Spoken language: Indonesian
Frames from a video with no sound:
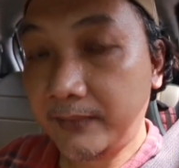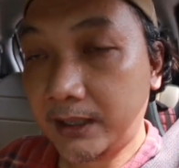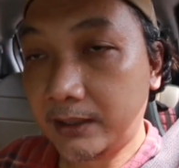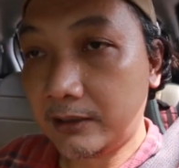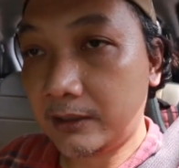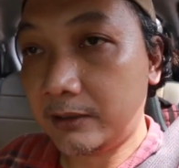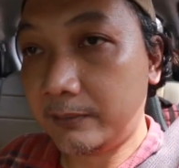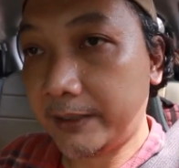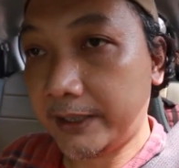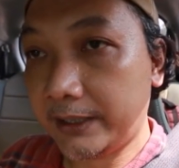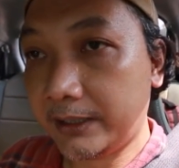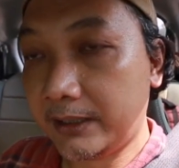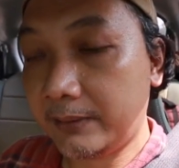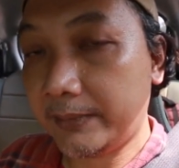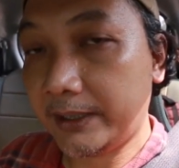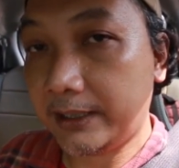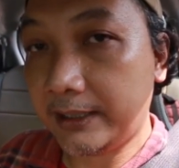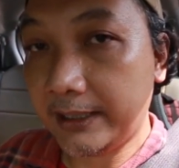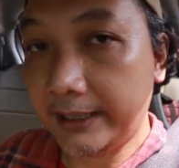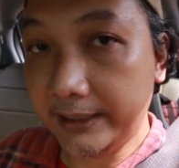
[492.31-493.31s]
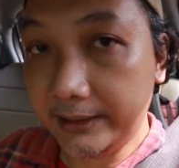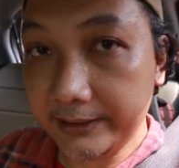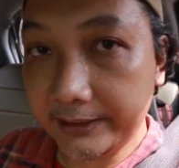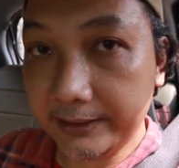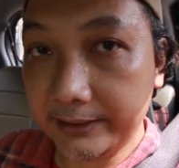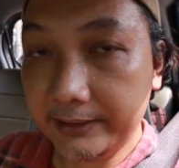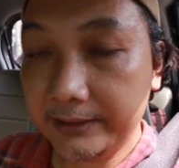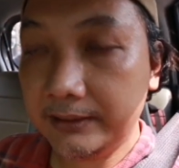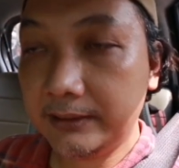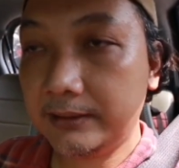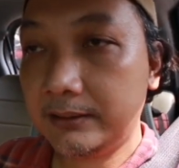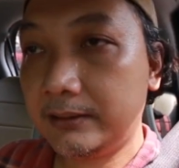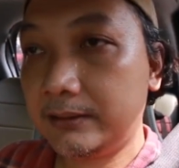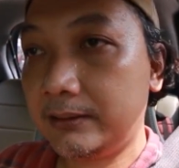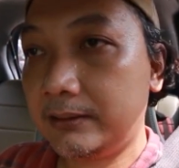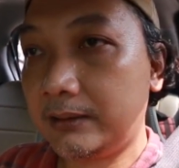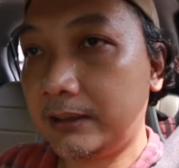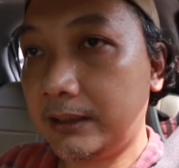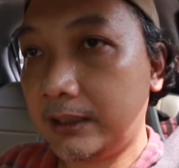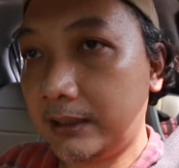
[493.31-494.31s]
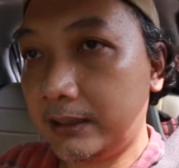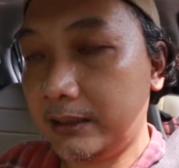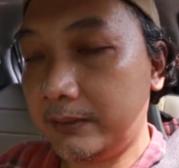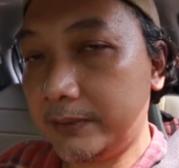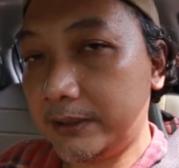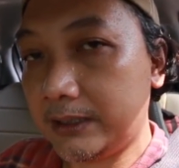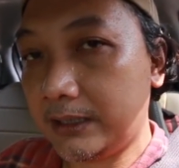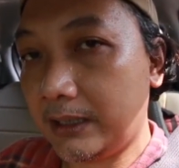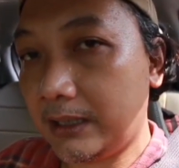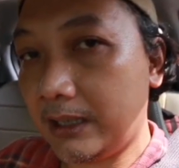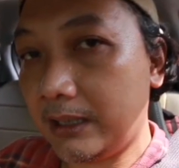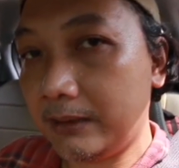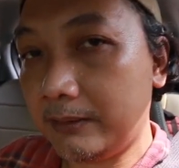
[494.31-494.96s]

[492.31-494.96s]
kalau pakai kamera HD dan Anda bisa